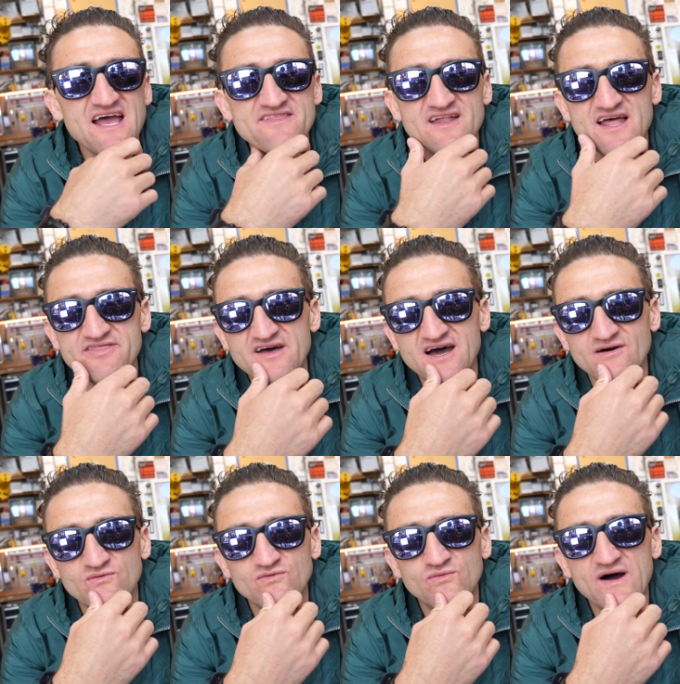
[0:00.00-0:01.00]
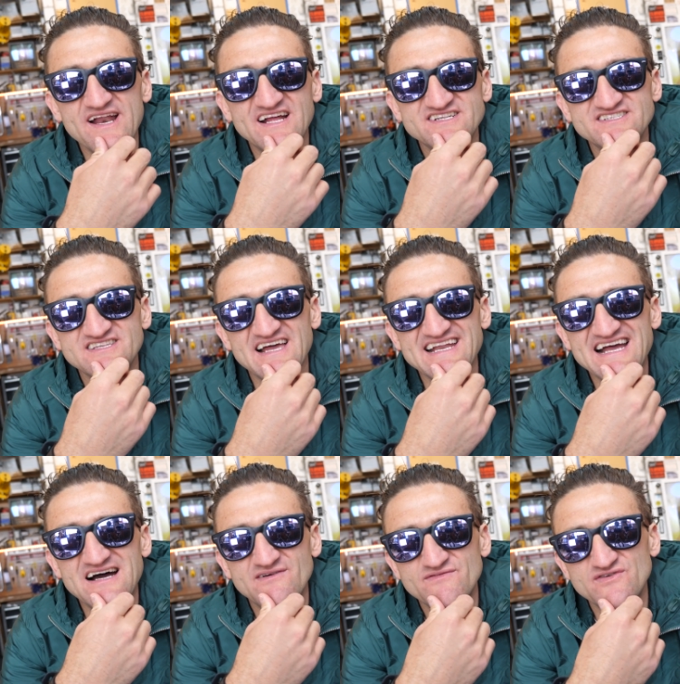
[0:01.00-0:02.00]
И потом я подумал, почему бы не
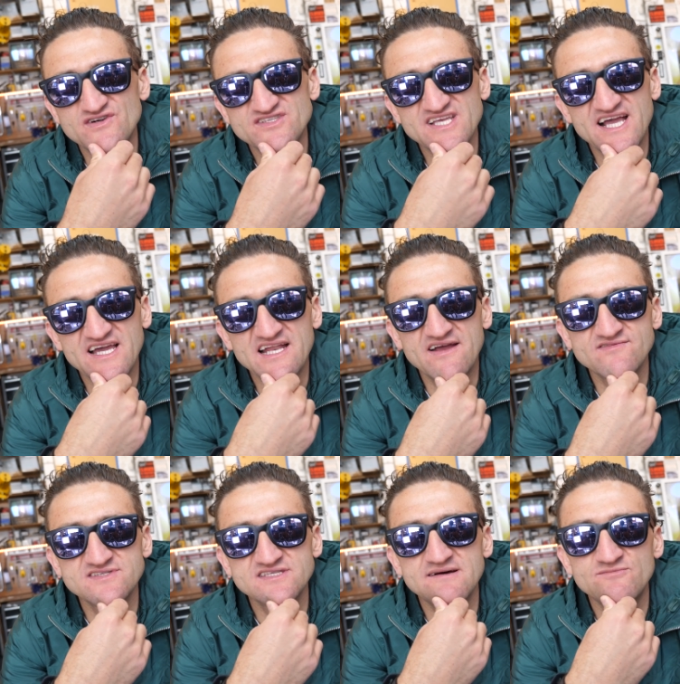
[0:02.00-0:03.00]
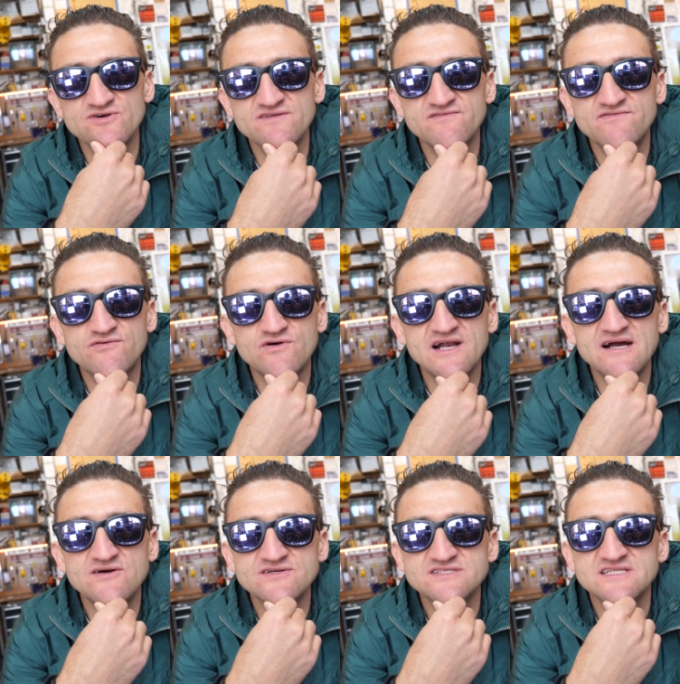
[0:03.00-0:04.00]
прилечь на секунду? На этой неделе я ни разу не спал
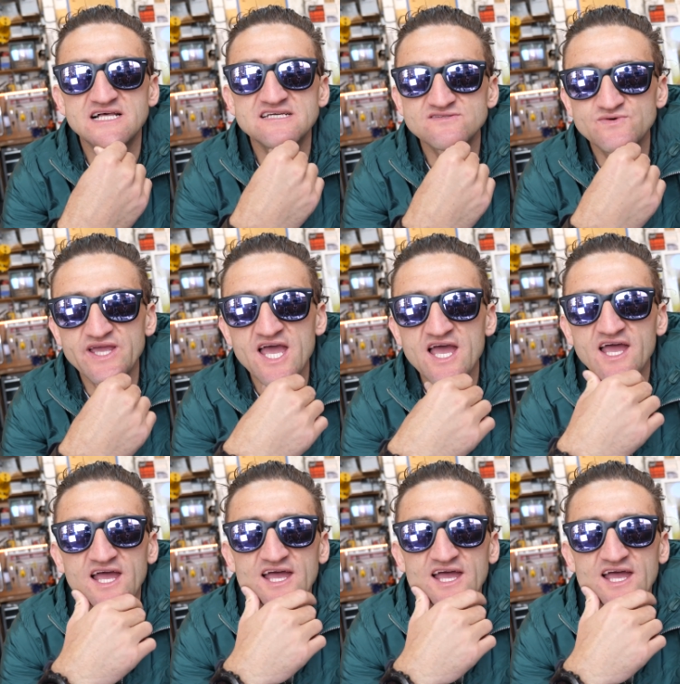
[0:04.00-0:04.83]
больше четырех часов.